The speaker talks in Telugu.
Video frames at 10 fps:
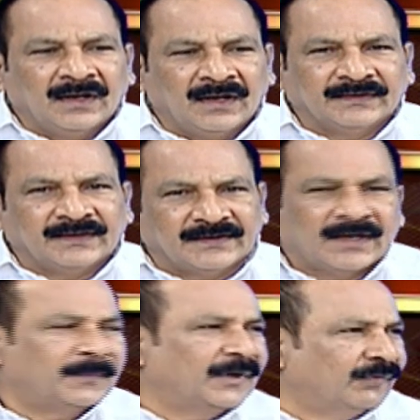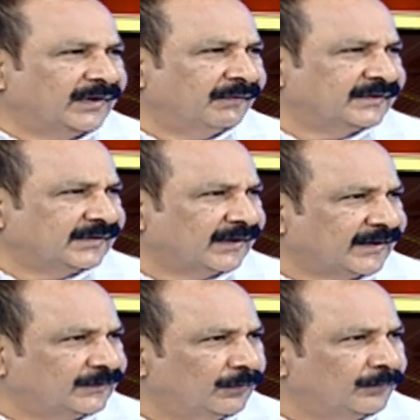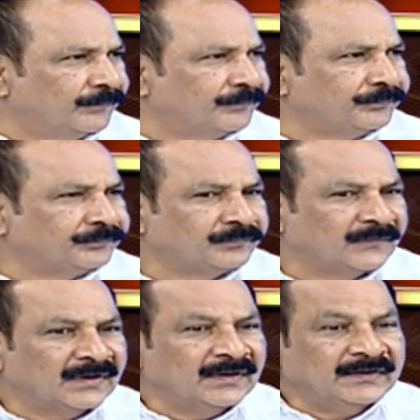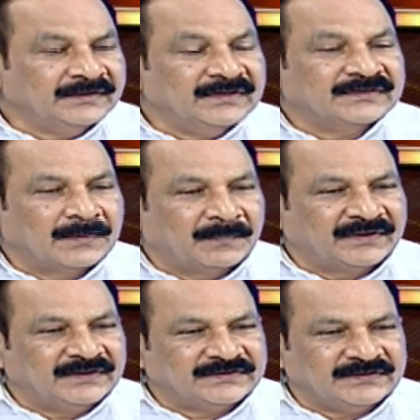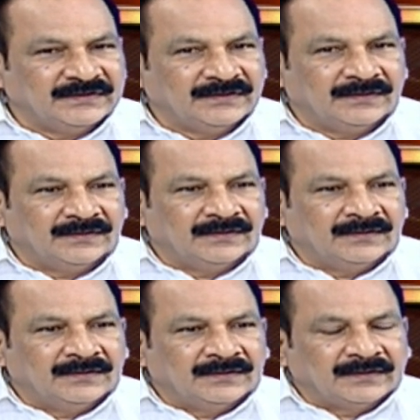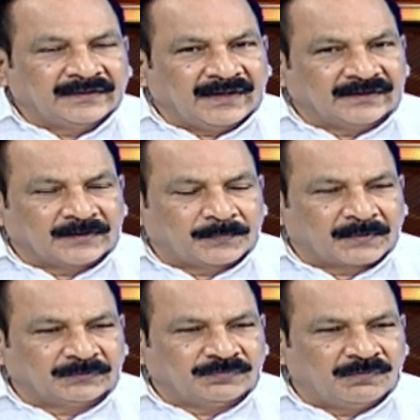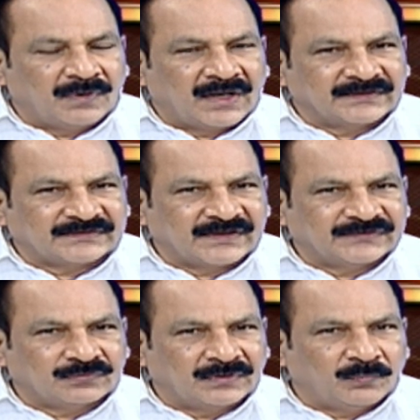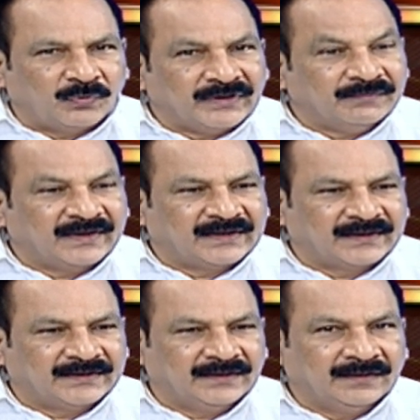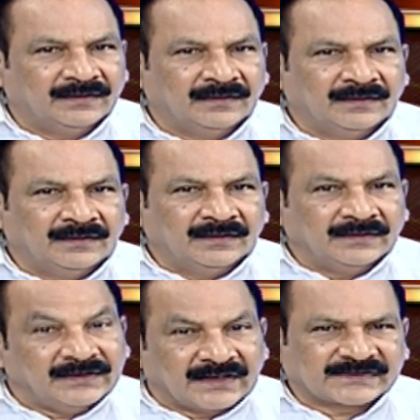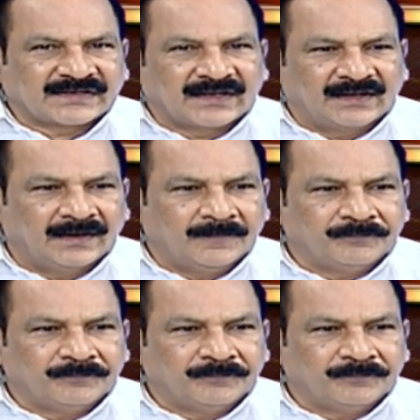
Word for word: ఆ దాదాపుగా వరి వేసిన రైతులు దీనికి సంబంధించి కేంద్ర ప్రభుత్వం అనుసరిస్తున్న మొండి వైఖరికి నిరసనగా